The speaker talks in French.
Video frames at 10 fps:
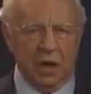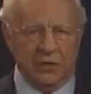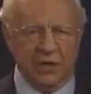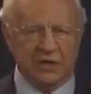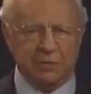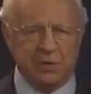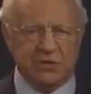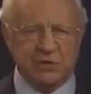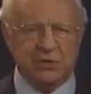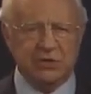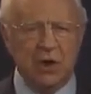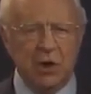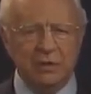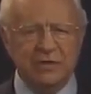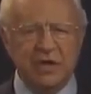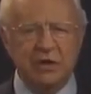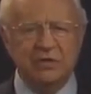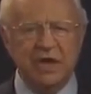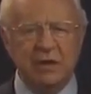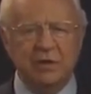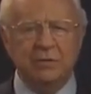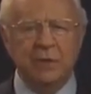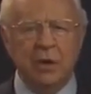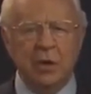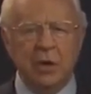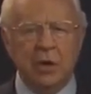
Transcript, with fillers: S'agit-il de divertissements inoffensifs